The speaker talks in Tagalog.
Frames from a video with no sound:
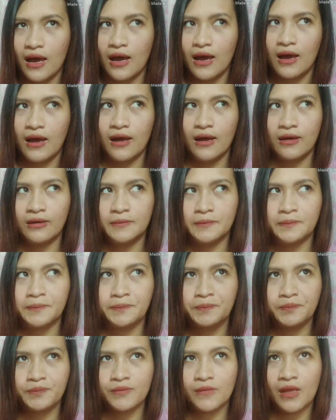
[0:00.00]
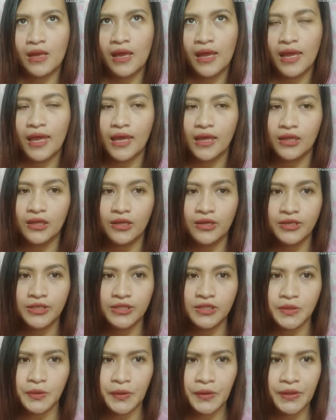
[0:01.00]
um, 8
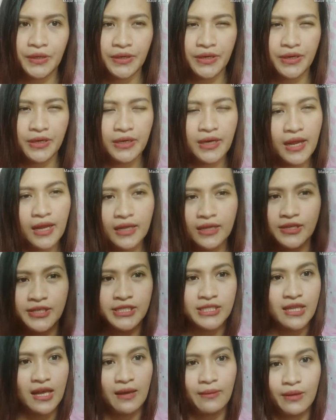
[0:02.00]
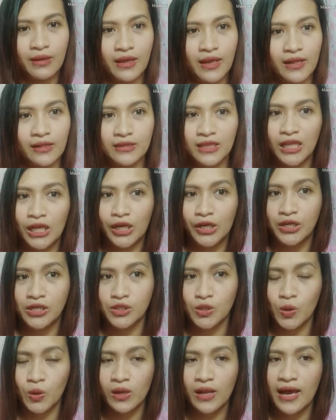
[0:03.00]
years or 9 years na kami LDR
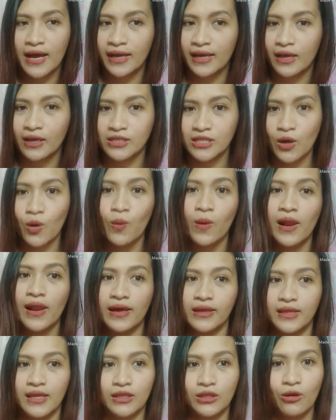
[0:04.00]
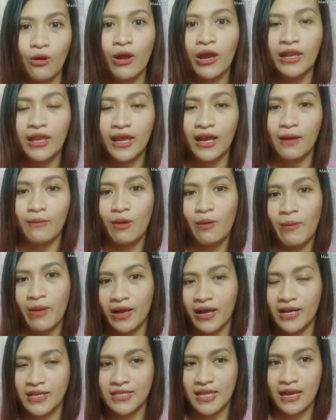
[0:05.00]
so lagi siyang wala dito hindi kami
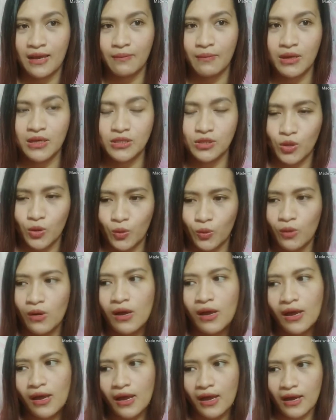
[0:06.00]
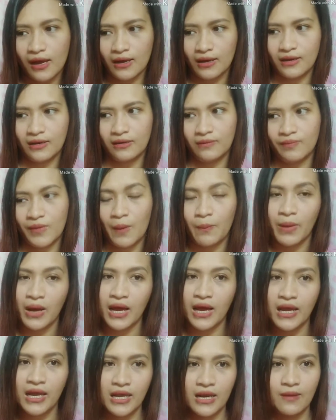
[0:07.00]
magkasama so um,
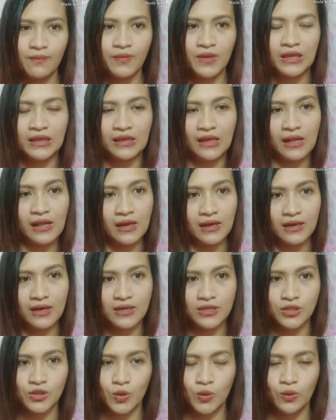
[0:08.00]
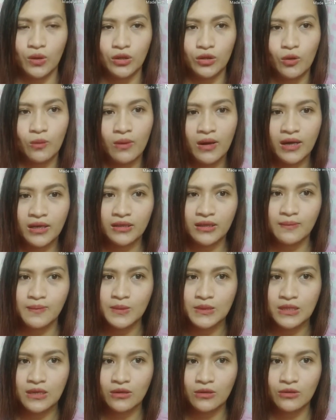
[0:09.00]
napakahirap din talaga so itong mga
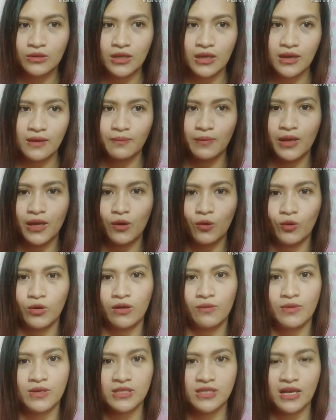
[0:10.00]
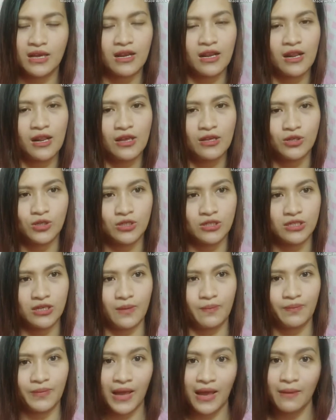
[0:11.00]
tips na to na-apply ko naman sa relationship
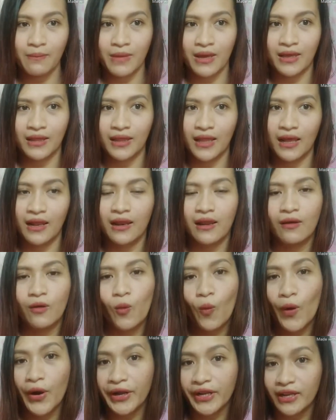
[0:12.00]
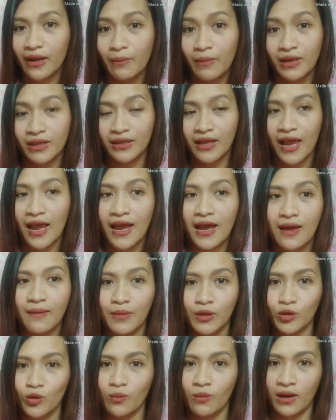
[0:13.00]
namin na nag-work naman kaya kami
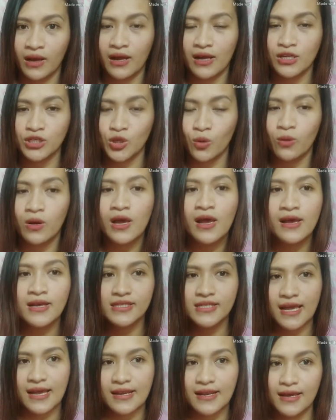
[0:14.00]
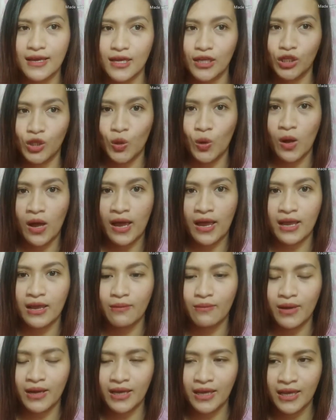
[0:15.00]
tumagal so sana ito ay
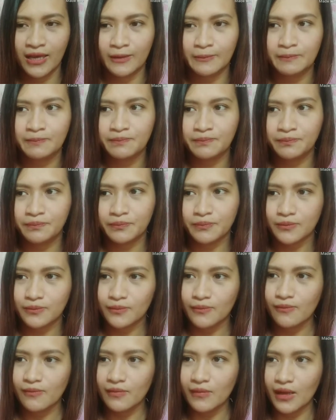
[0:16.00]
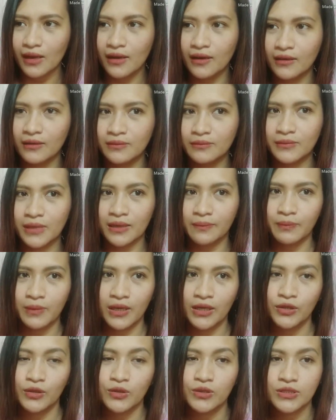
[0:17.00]
maging um,
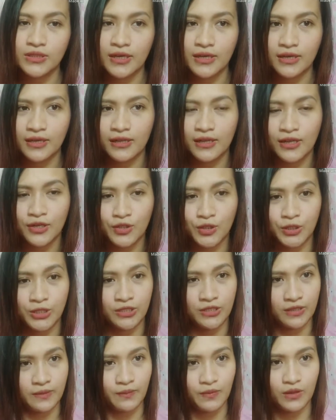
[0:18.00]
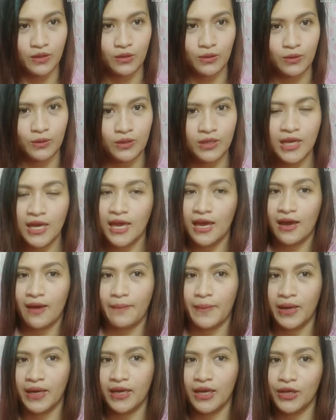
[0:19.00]
ma-apply nyo sa relationship nyo
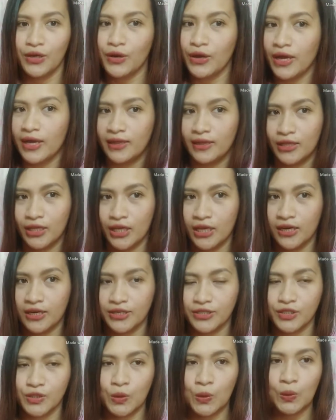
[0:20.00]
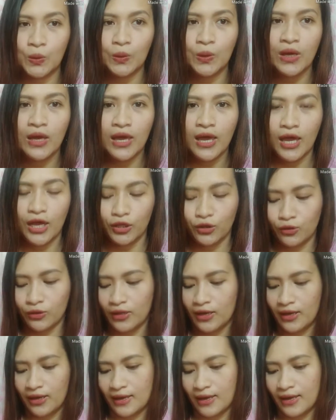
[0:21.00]
kapag kayo LDR. So, ito
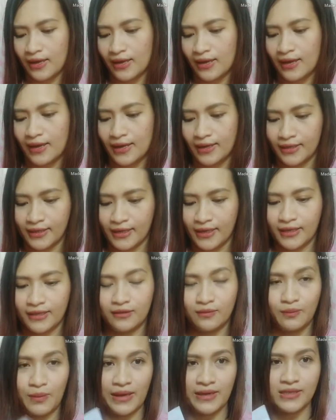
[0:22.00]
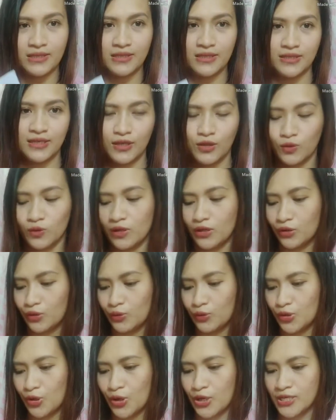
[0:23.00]
na nga ang aking advice na sinulat
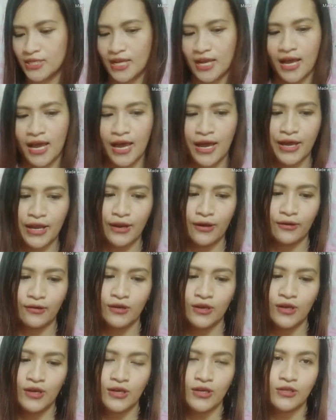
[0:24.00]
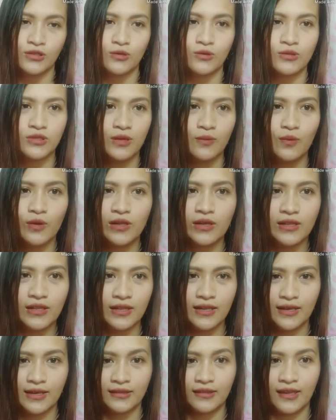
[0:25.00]
ko ng isang araw. So, simulan
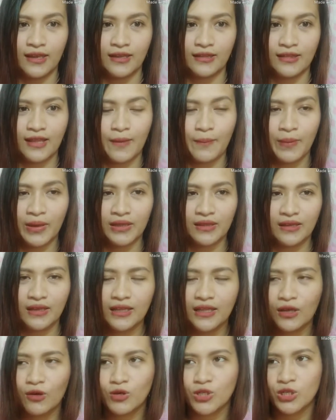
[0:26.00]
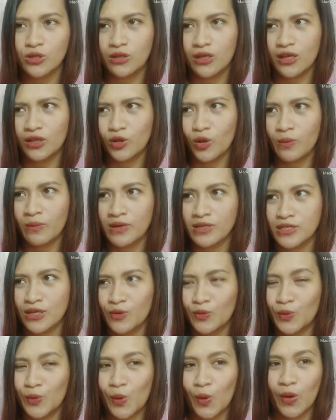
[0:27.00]
na natin. Dapat, hindi ko siya, ito masa
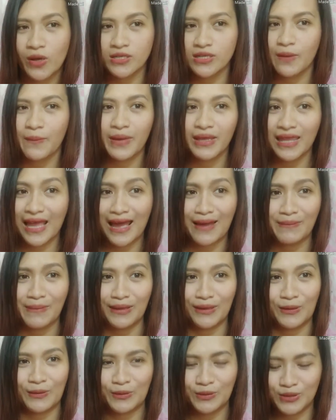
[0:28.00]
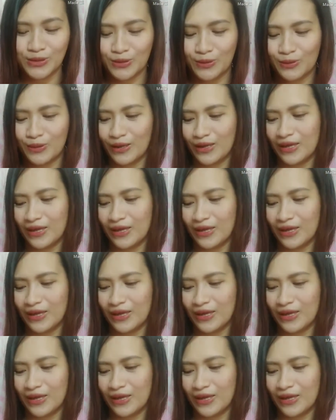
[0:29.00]
ulo kasi madami to. So,